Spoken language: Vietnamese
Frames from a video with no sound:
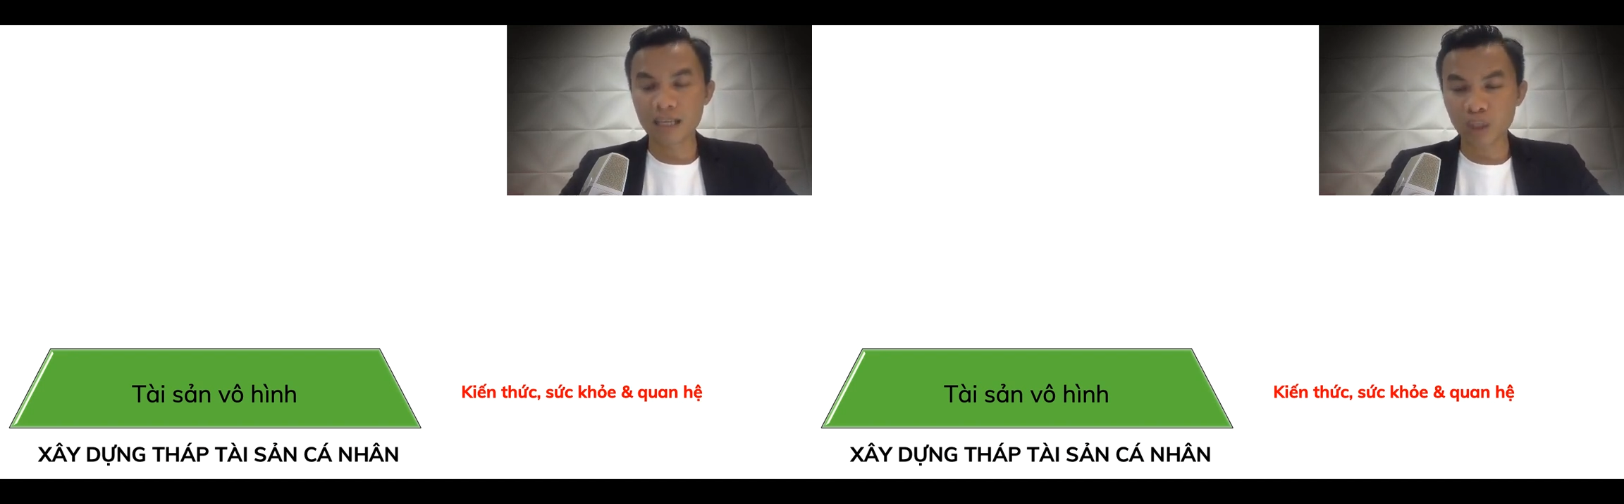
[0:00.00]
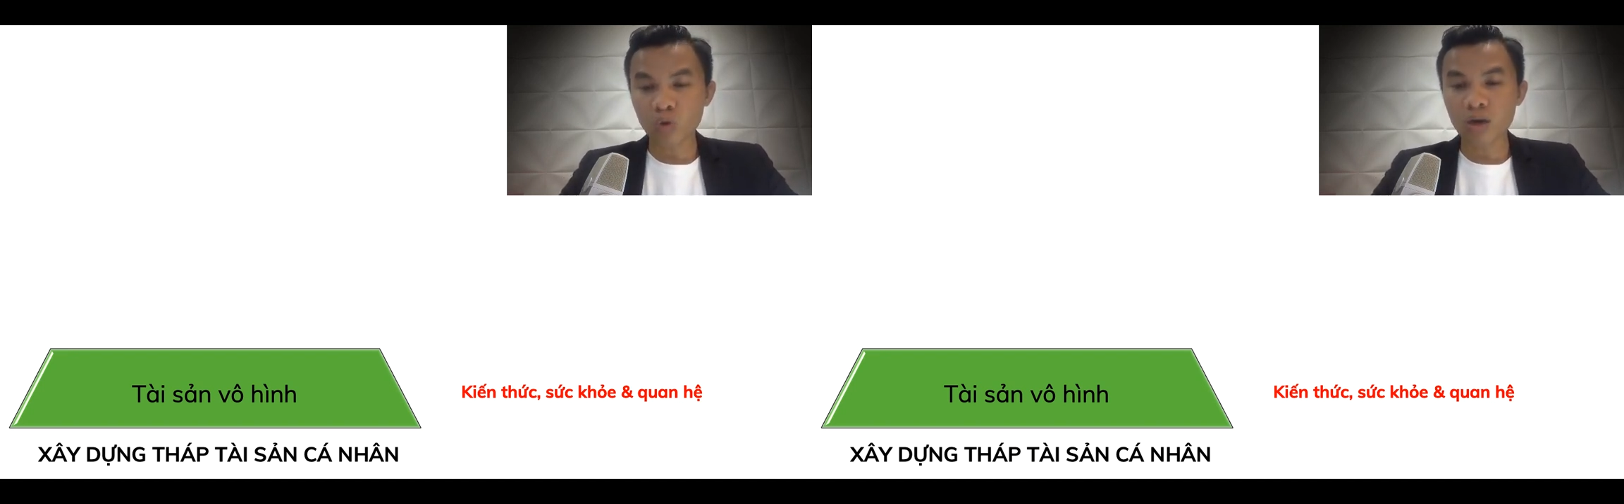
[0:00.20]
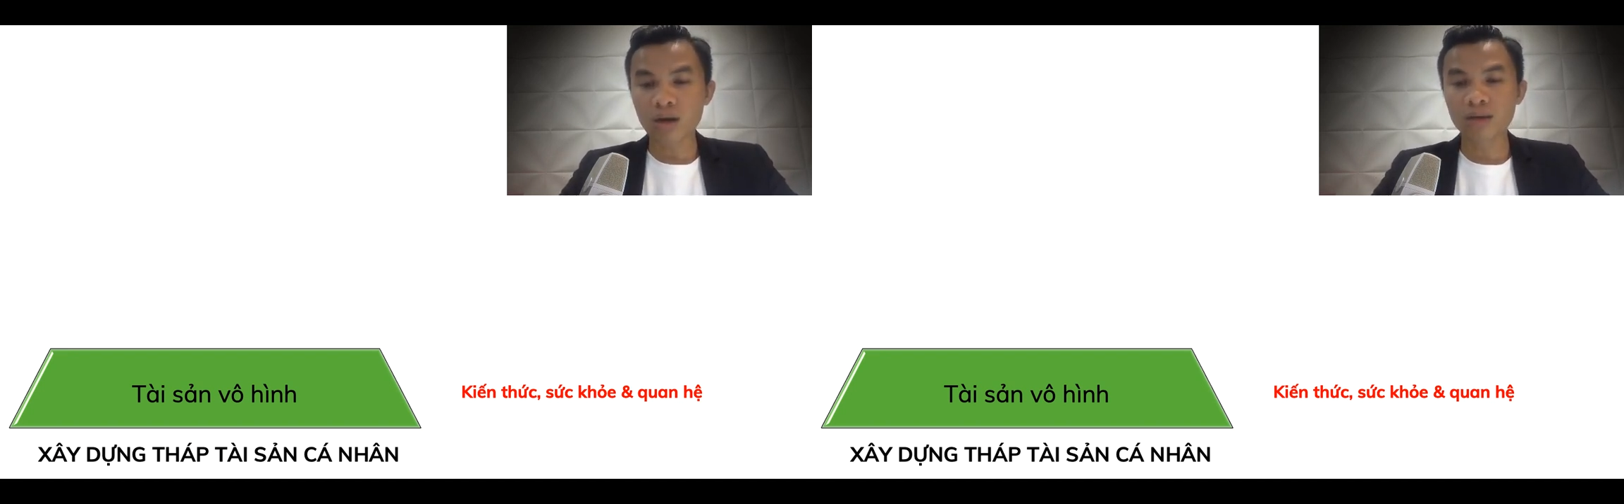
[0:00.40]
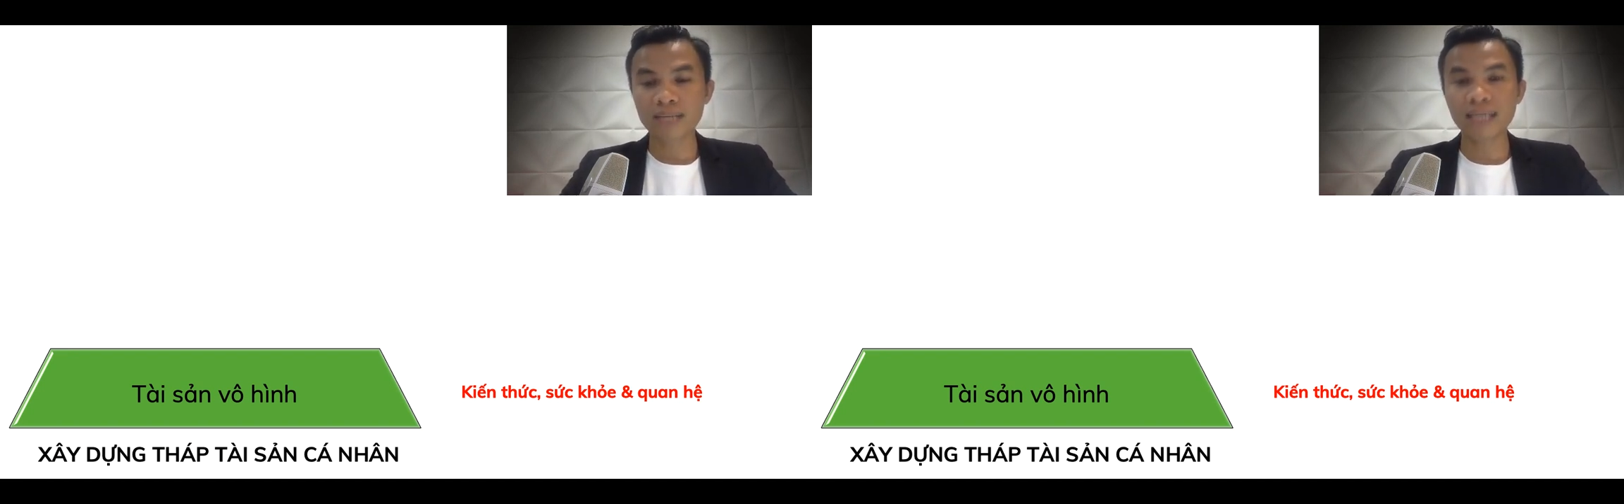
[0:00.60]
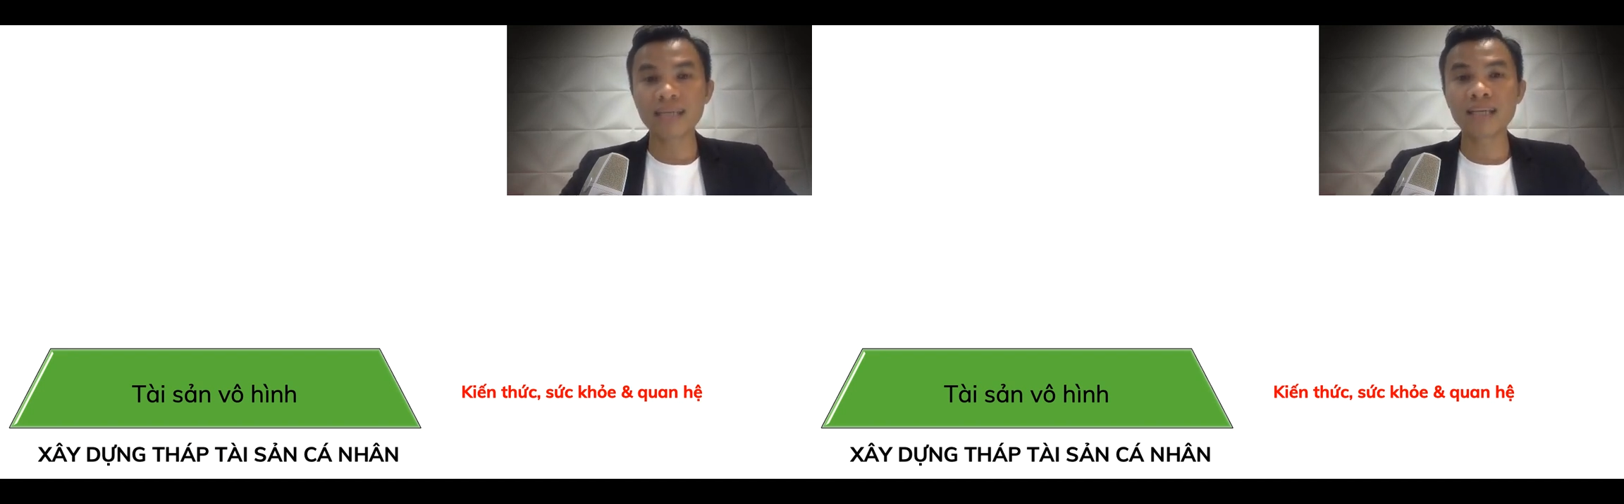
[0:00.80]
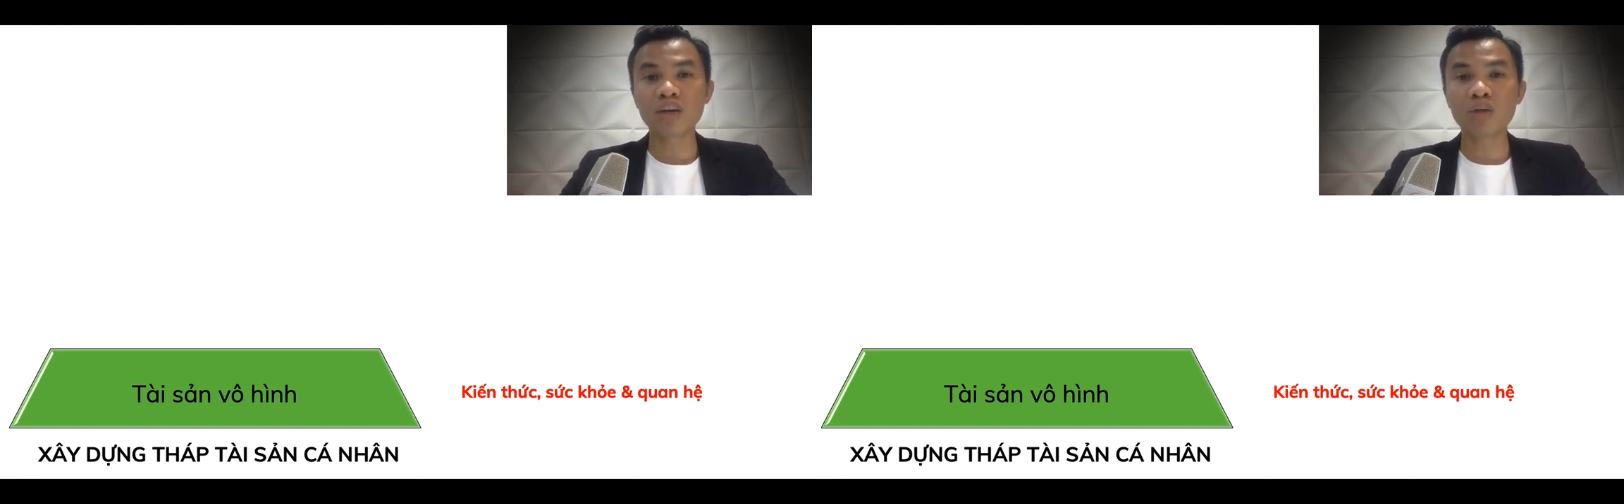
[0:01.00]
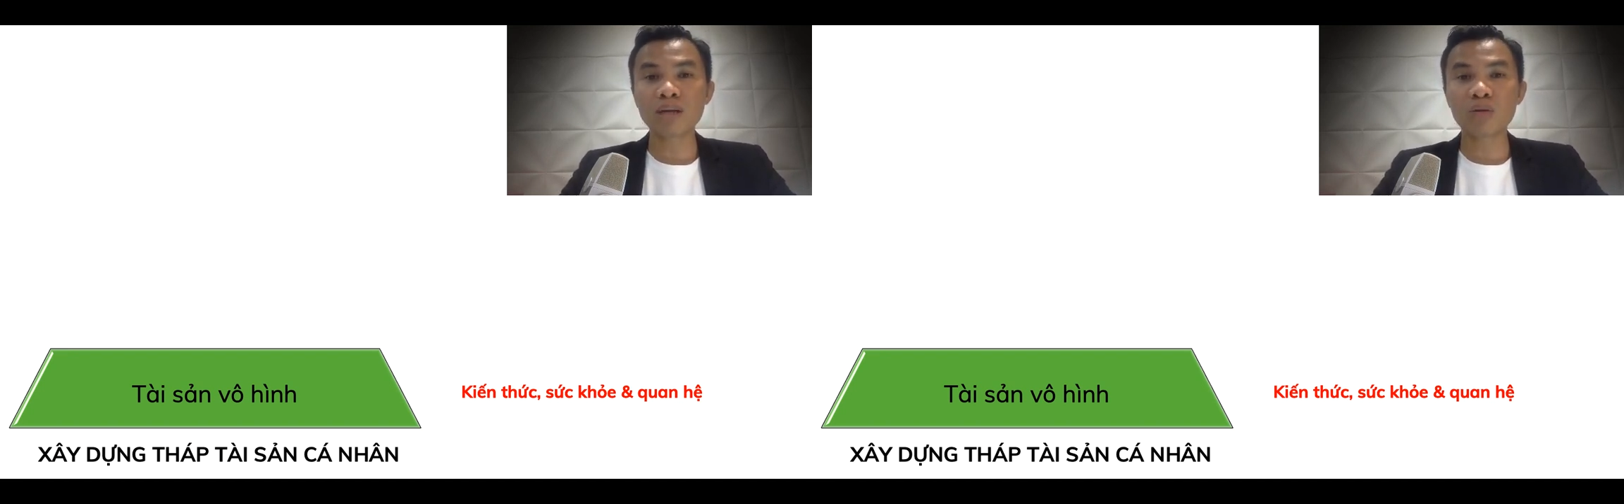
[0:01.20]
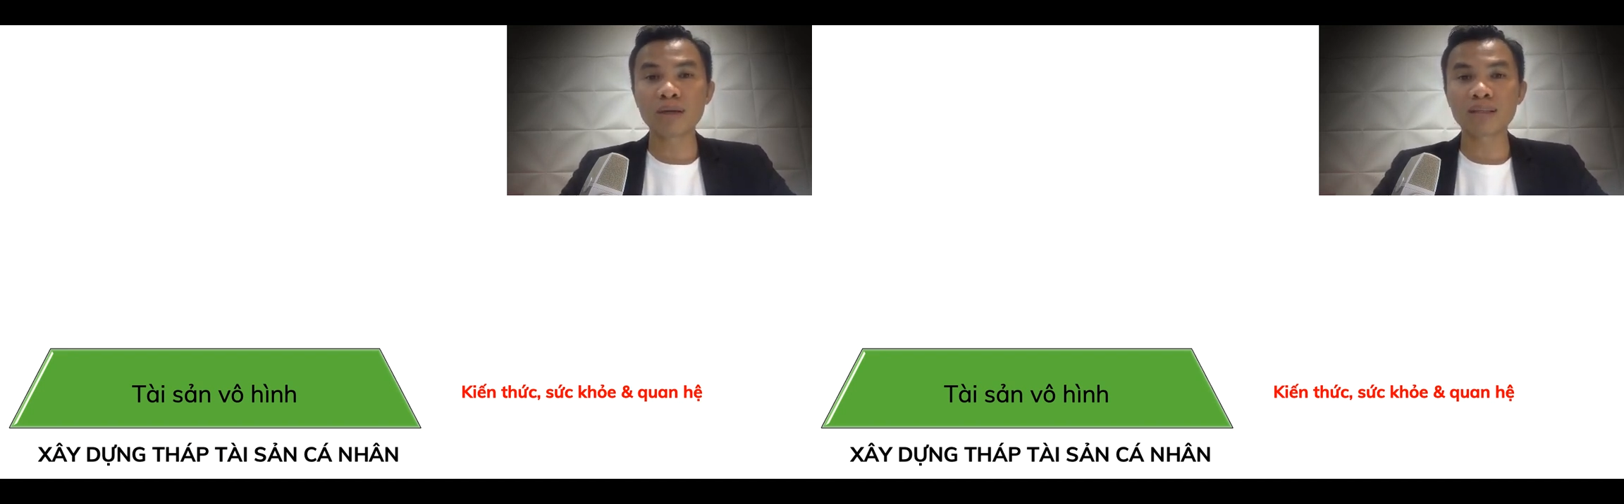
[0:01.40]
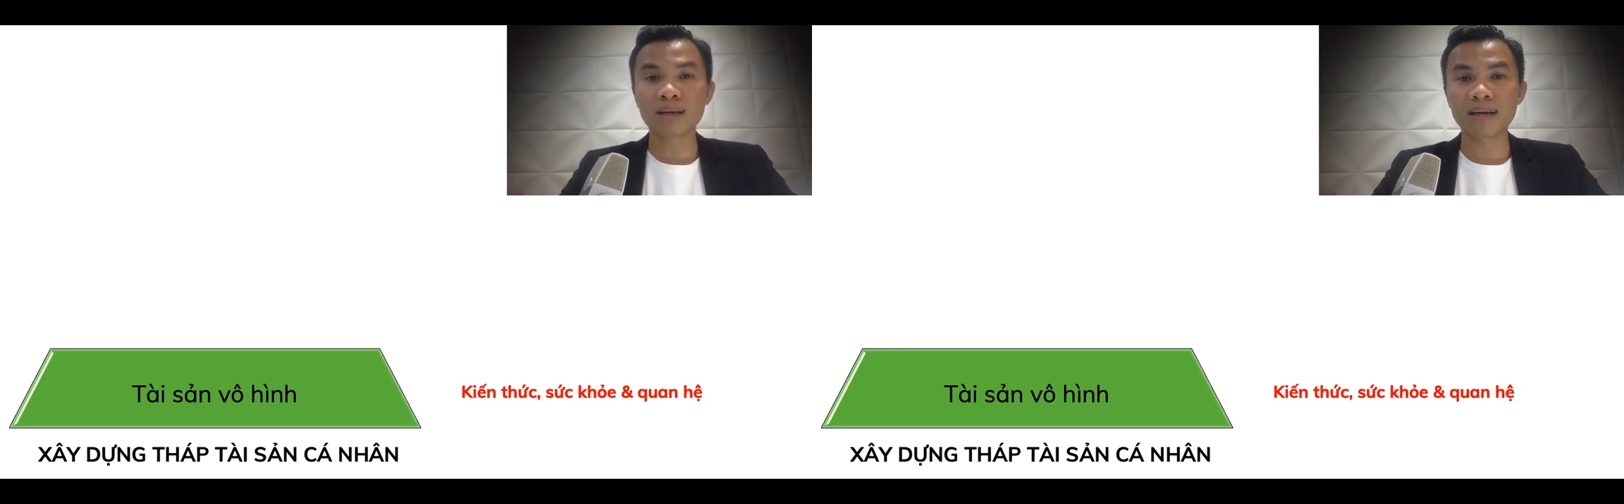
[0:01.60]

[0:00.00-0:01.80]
À, tốt hơn tránh đi những ốm đau bệnh